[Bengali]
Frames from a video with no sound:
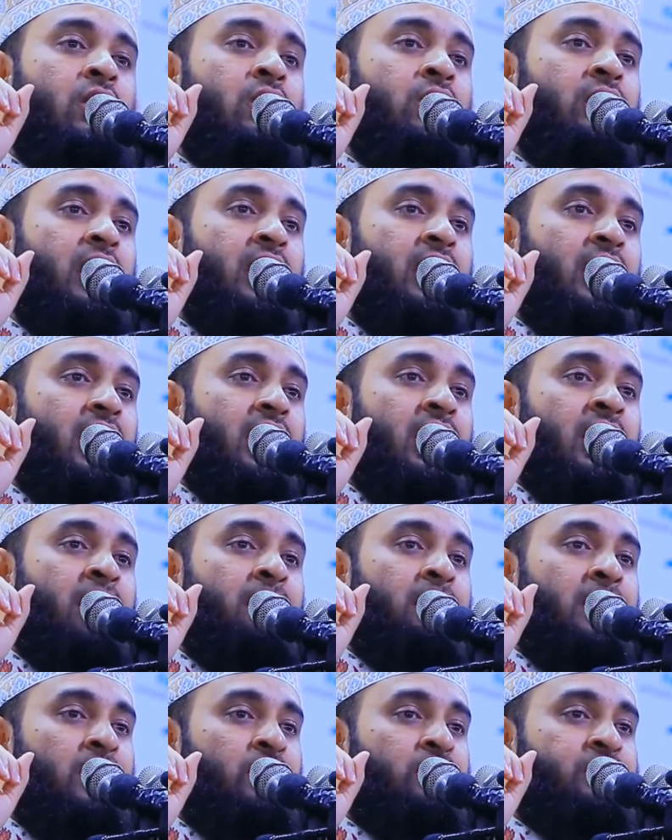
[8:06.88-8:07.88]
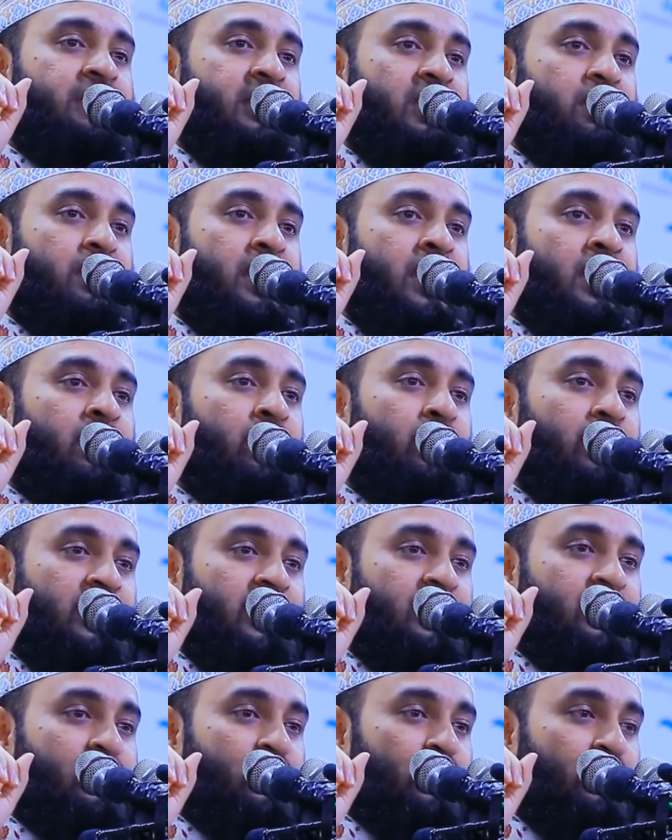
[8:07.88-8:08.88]
গণনা না মানুষের বানানো
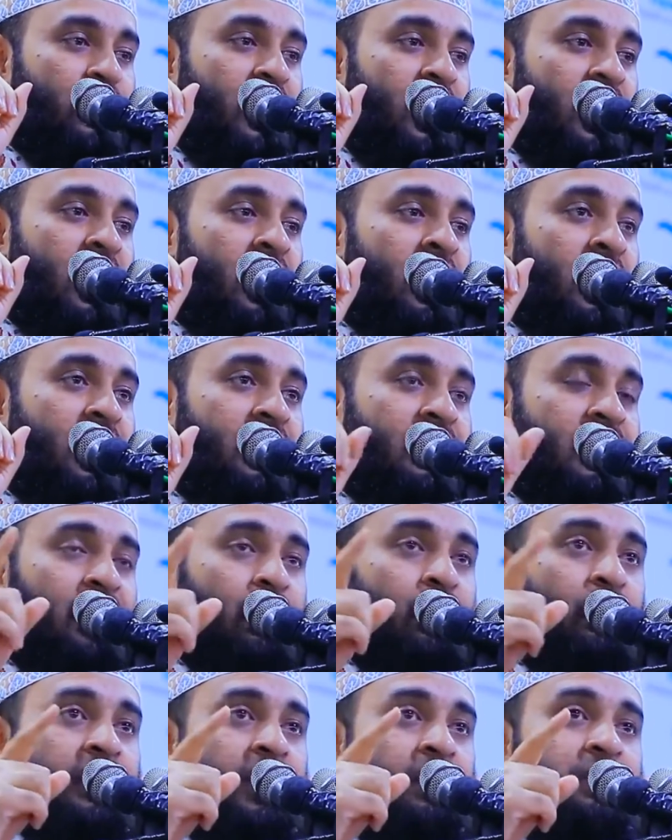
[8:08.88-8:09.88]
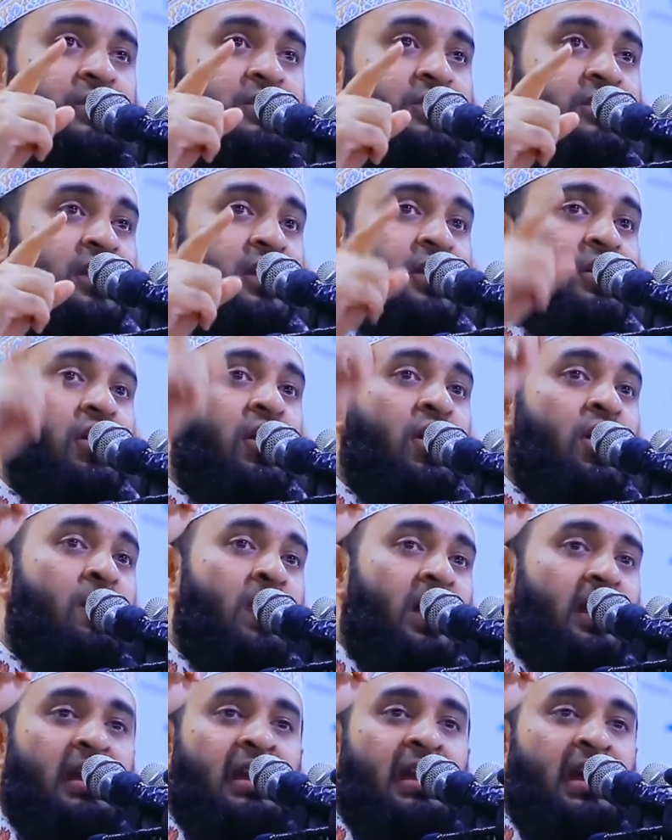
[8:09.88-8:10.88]
কিচ্ছু না এটা গোটা বিশ্বের রব
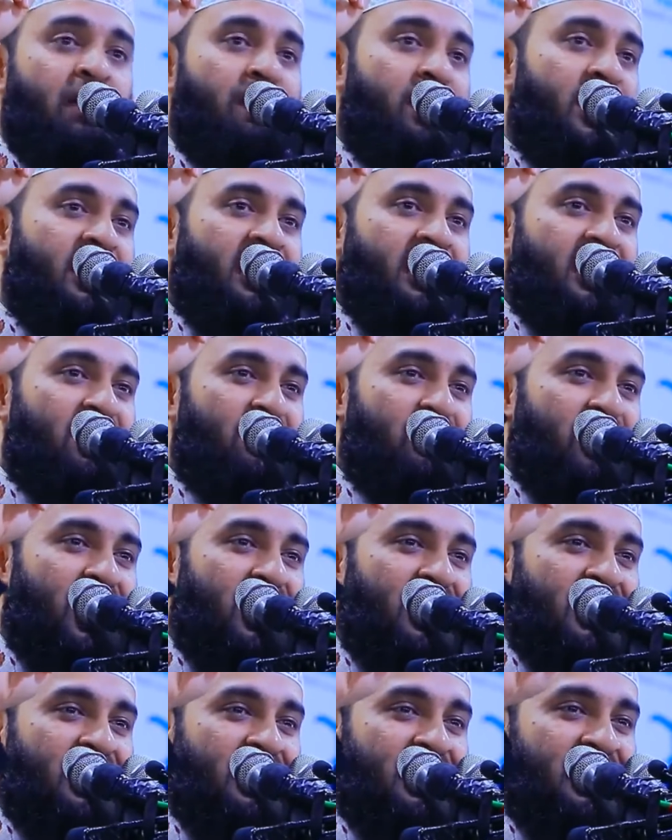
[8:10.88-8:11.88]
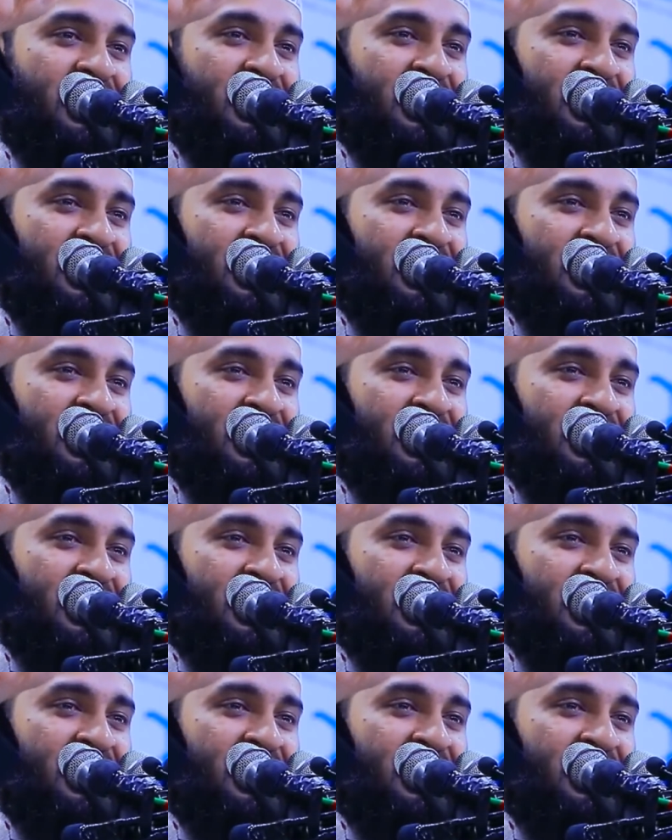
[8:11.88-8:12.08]
আল্লাহ পাকের বাণী